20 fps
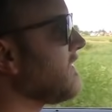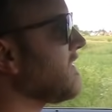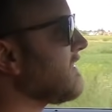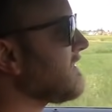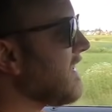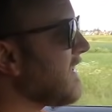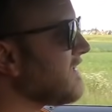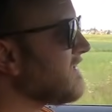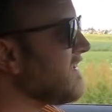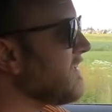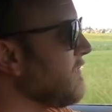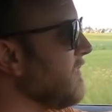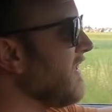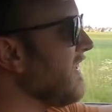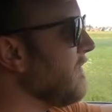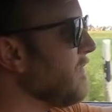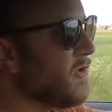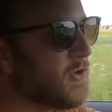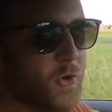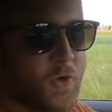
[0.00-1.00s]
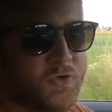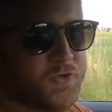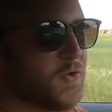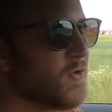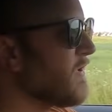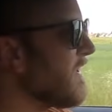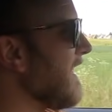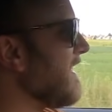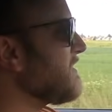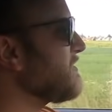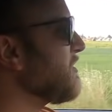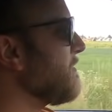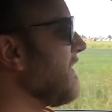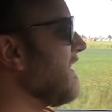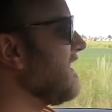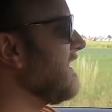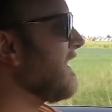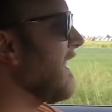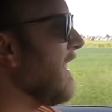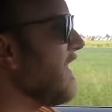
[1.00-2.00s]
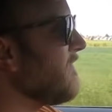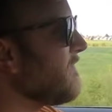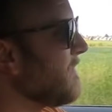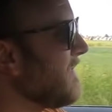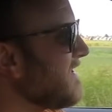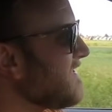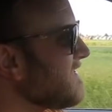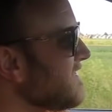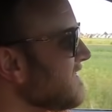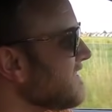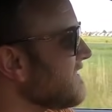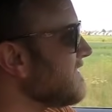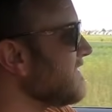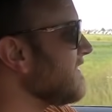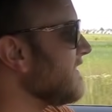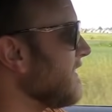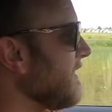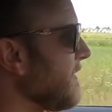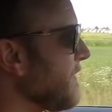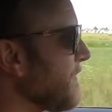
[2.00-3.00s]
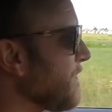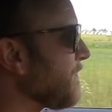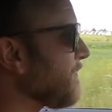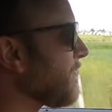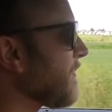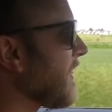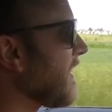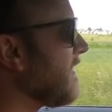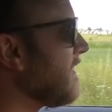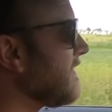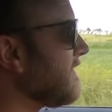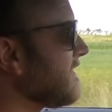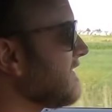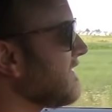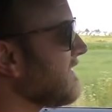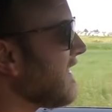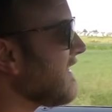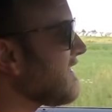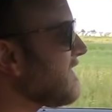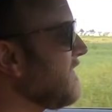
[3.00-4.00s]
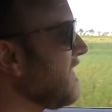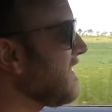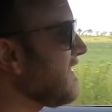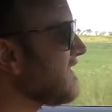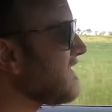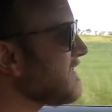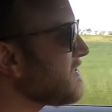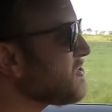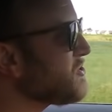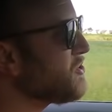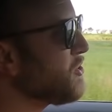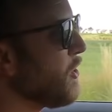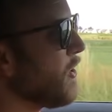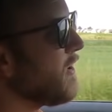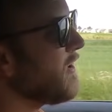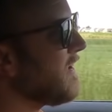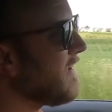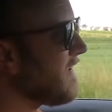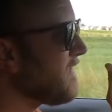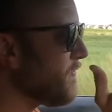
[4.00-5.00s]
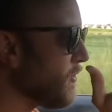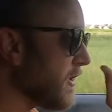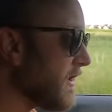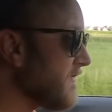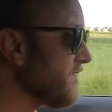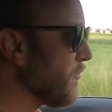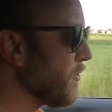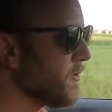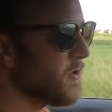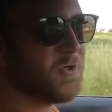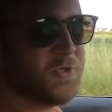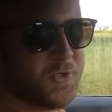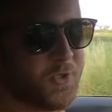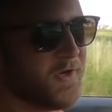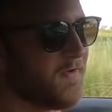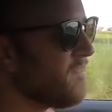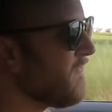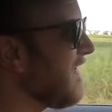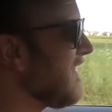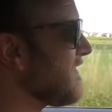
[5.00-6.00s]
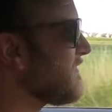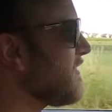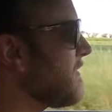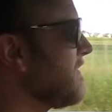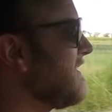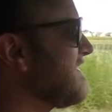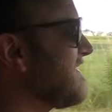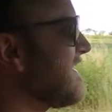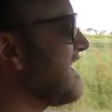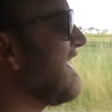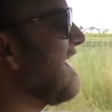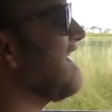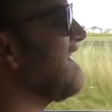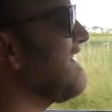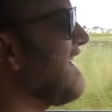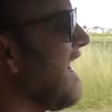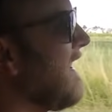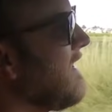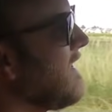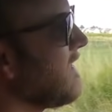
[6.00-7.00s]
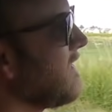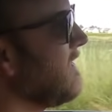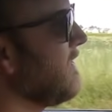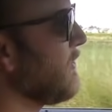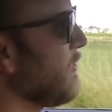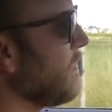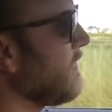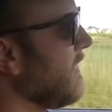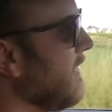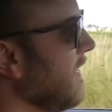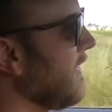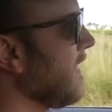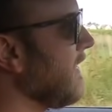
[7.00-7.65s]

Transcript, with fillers: Da dachte ich mir, nehme ich euch doch gleich schon mal hier live mit, dass wir dieses schöne, wirklich wunderschöne Fahrzeug mit dieser genialen Lackierung